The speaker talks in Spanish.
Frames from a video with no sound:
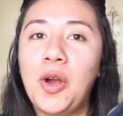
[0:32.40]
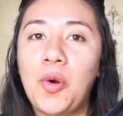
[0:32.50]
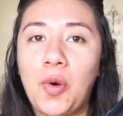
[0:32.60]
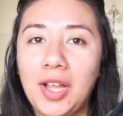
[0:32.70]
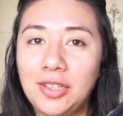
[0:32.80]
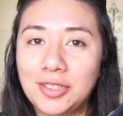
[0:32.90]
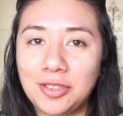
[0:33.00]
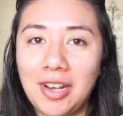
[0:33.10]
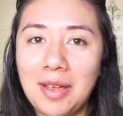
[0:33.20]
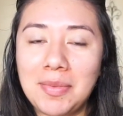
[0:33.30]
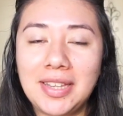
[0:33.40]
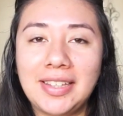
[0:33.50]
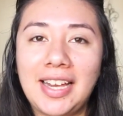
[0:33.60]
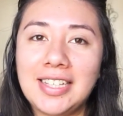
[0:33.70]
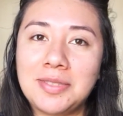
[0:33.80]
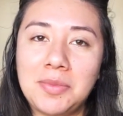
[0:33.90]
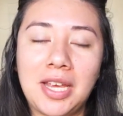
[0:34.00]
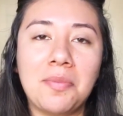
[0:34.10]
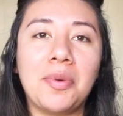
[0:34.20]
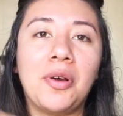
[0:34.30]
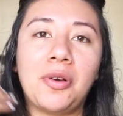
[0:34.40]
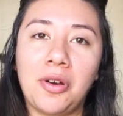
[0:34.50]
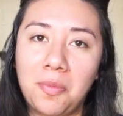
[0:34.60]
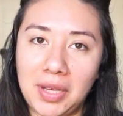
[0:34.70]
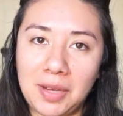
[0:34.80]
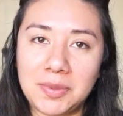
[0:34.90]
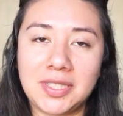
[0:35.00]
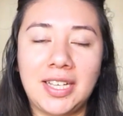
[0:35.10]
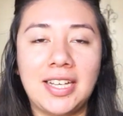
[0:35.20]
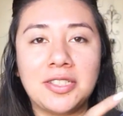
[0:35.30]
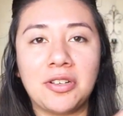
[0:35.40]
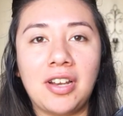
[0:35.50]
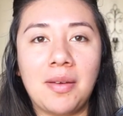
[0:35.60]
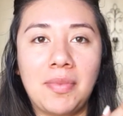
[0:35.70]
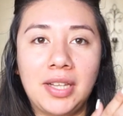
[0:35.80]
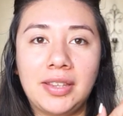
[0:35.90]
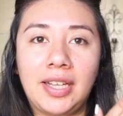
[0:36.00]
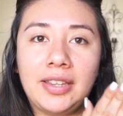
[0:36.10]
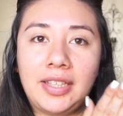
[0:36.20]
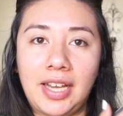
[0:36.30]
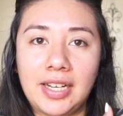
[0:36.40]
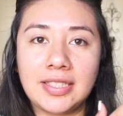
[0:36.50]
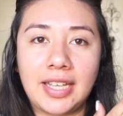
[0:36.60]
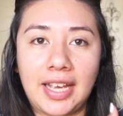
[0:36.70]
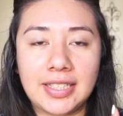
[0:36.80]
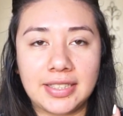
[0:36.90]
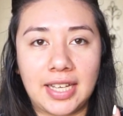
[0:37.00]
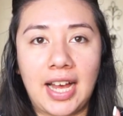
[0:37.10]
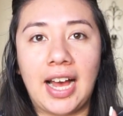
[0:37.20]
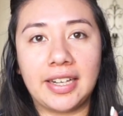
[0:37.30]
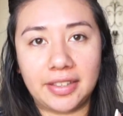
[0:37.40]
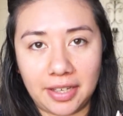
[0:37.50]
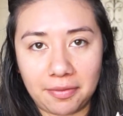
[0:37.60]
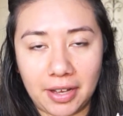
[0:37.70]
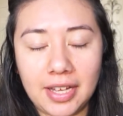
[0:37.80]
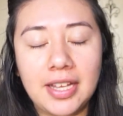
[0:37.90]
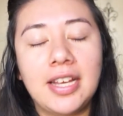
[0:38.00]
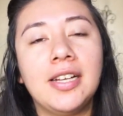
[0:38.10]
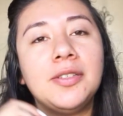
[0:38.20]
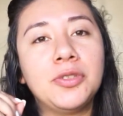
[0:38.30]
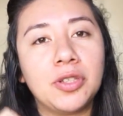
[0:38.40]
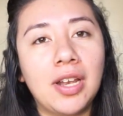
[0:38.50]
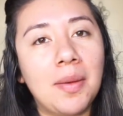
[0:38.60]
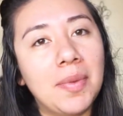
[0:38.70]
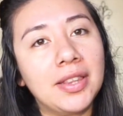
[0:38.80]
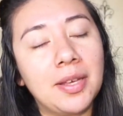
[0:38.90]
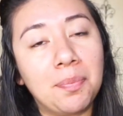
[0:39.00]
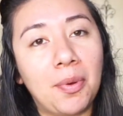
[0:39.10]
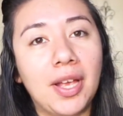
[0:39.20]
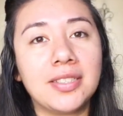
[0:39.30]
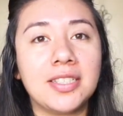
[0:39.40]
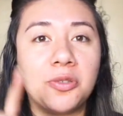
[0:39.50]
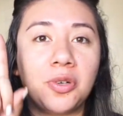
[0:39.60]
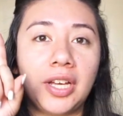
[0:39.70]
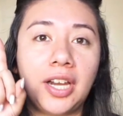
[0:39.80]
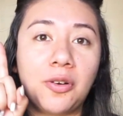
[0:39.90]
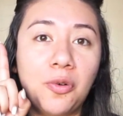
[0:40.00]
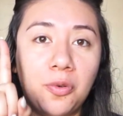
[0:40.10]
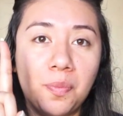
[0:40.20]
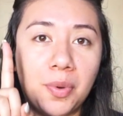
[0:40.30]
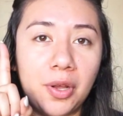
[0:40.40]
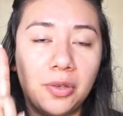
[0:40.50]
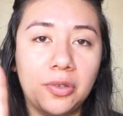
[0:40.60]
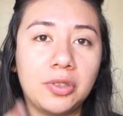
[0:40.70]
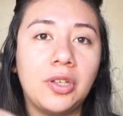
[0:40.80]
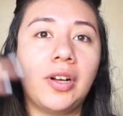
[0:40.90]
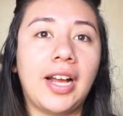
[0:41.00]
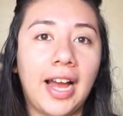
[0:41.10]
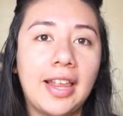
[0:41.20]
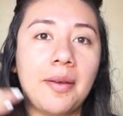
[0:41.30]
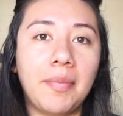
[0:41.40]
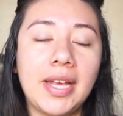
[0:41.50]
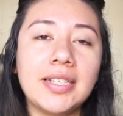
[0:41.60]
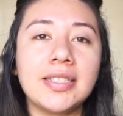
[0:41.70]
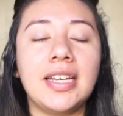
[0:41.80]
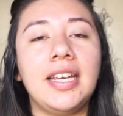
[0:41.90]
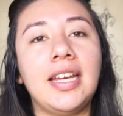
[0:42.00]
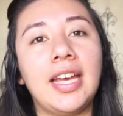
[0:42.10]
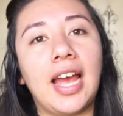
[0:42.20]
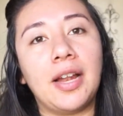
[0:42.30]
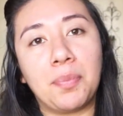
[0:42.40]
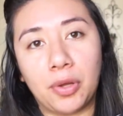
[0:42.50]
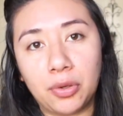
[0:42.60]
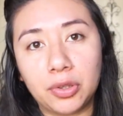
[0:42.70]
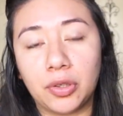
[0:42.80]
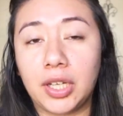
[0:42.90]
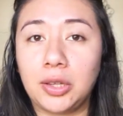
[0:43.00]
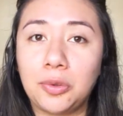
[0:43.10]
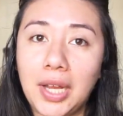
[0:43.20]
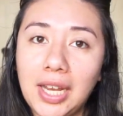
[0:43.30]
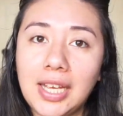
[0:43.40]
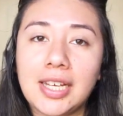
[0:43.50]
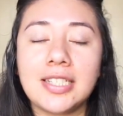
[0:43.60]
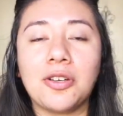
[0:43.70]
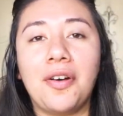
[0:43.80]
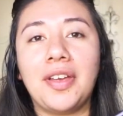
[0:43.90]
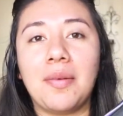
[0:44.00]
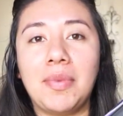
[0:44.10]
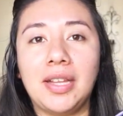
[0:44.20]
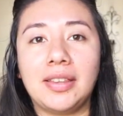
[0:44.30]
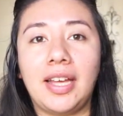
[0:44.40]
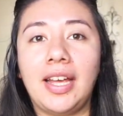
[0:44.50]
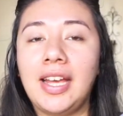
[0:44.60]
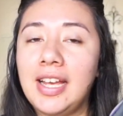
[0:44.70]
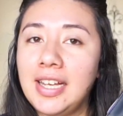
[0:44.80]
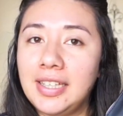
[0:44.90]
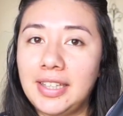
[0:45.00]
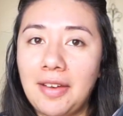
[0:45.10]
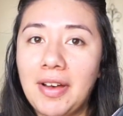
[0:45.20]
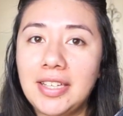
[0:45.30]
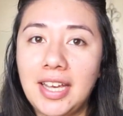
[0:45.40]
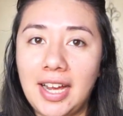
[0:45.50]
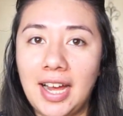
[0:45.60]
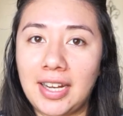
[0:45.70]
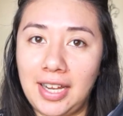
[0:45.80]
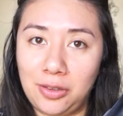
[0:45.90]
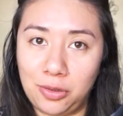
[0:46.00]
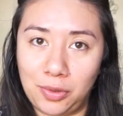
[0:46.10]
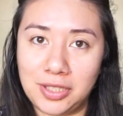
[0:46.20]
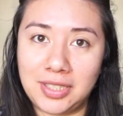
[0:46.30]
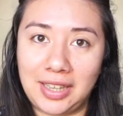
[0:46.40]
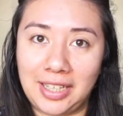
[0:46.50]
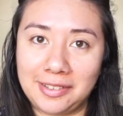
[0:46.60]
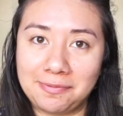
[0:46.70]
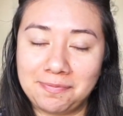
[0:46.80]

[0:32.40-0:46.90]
Cuando solamente eres miembro con Ipsy y solamente tienes esta activa, Solamente puedes escoger un producto cada mes y el producto que tú eliges obviamente te va a llegar en tu bolsita.